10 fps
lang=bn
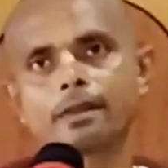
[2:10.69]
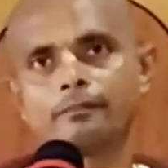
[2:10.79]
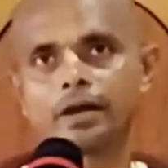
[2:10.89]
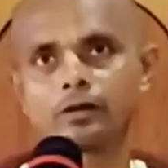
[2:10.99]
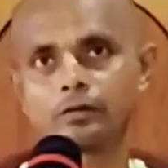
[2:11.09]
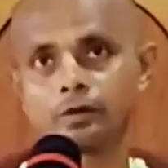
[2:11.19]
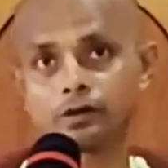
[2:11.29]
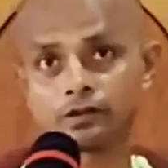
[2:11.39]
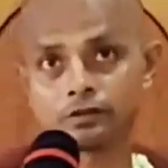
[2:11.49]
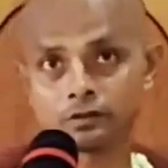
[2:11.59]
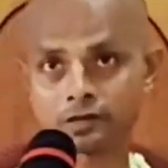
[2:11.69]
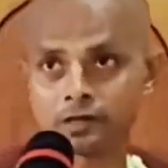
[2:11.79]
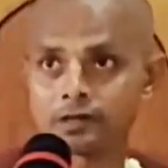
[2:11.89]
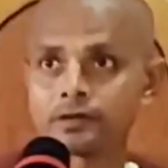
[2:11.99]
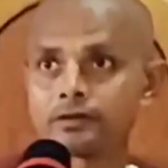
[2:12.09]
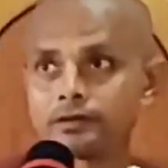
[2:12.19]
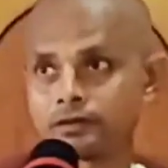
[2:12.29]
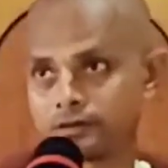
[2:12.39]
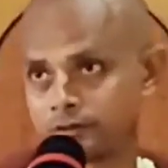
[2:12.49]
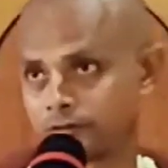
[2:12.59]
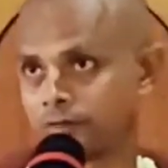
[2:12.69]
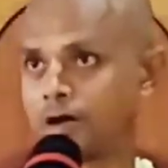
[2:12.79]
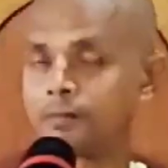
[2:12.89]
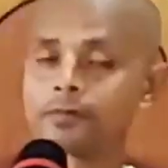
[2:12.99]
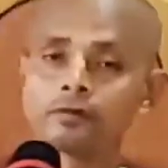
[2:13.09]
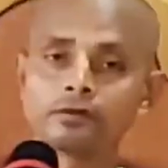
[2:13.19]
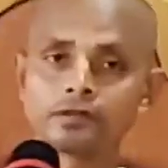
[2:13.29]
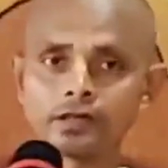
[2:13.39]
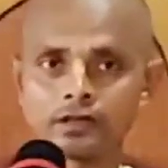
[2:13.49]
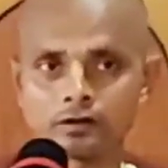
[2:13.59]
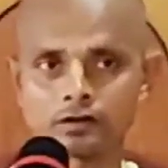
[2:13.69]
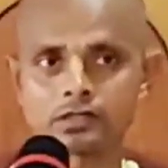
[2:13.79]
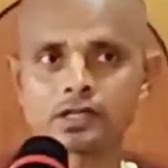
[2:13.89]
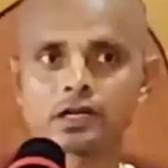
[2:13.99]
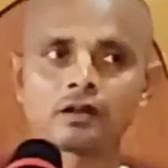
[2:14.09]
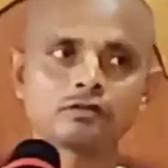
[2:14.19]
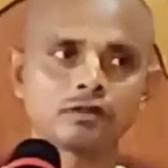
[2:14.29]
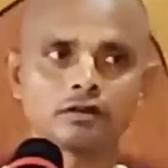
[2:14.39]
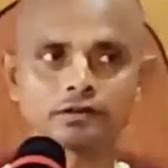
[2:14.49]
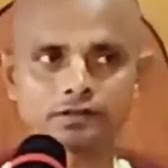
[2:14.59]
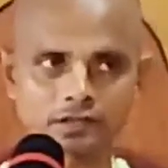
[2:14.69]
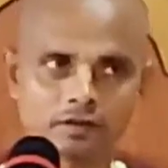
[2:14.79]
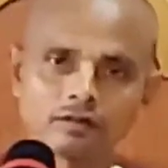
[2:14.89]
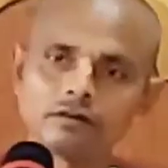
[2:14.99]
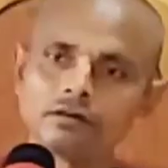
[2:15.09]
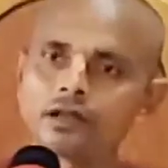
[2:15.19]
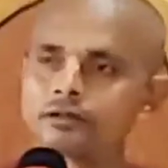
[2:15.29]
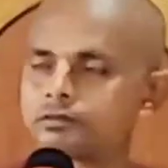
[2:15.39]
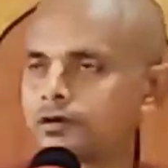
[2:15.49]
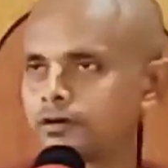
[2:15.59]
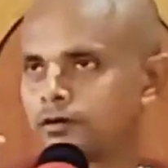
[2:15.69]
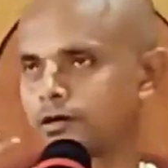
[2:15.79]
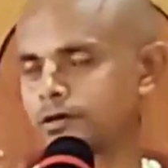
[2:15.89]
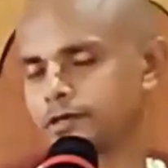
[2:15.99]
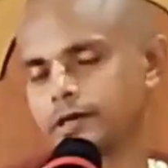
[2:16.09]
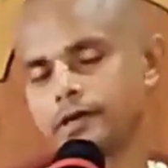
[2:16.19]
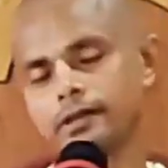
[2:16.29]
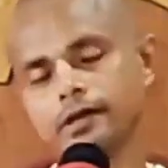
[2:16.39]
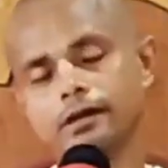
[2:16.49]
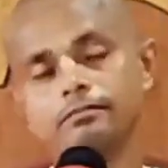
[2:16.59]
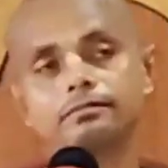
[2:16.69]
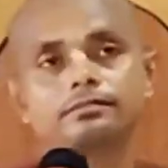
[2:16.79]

ব্যাঙ্কট ভট্টের সঙ্গে মহাপ্রভু যে রসের আলোচনা হয়েছে সেগুলো আলোচনা করা হয়েছে এখানে দেখলাম